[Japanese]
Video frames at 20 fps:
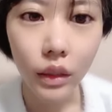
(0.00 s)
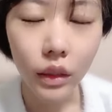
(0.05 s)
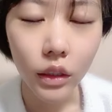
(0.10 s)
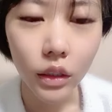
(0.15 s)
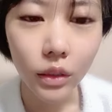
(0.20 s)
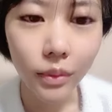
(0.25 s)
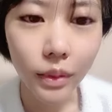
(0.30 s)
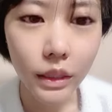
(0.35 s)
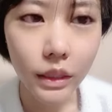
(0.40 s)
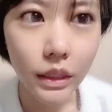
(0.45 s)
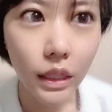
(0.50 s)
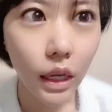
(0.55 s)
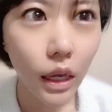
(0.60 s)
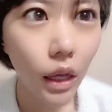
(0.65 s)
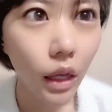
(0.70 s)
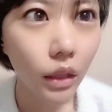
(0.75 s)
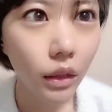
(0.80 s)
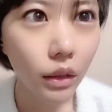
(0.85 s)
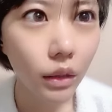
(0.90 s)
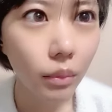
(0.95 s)
くま
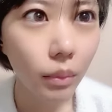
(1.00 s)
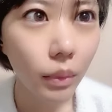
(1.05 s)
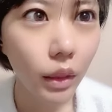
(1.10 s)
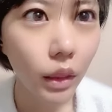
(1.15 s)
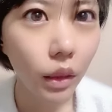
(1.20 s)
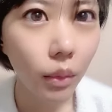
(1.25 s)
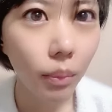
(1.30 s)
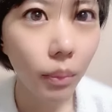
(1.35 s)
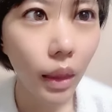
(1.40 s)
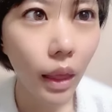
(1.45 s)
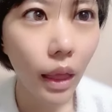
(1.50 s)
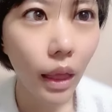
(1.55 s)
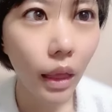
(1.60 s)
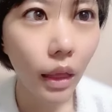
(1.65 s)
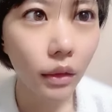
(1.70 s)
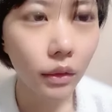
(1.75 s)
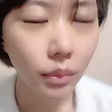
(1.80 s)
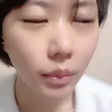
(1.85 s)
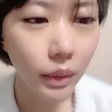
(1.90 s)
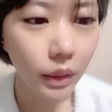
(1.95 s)
ちゃん集めて
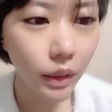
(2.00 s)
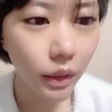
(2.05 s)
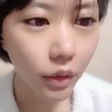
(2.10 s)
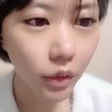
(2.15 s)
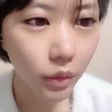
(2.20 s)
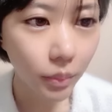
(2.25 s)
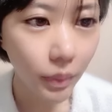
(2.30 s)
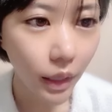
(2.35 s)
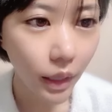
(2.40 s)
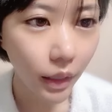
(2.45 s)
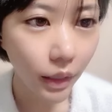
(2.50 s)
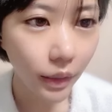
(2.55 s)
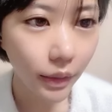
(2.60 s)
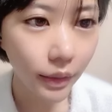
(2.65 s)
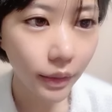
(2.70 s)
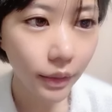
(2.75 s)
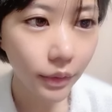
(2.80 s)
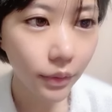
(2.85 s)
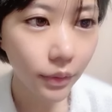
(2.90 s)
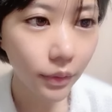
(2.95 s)
ますみんなくまあり
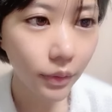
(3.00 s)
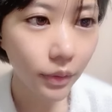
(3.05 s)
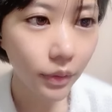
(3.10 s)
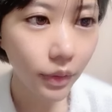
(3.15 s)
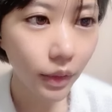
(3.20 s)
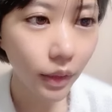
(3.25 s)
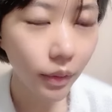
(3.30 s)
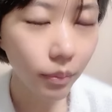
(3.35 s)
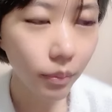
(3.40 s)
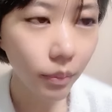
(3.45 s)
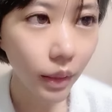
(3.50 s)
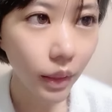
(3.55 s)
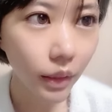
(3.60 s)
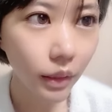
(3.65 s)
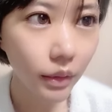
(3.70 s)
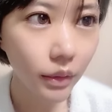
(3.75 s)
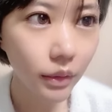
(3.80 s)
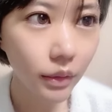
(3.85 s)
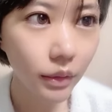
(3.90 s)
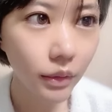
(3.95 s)
がとうござい
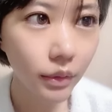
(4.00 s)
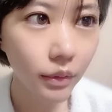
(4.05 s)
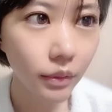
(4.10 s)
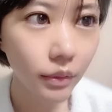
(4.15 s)
ます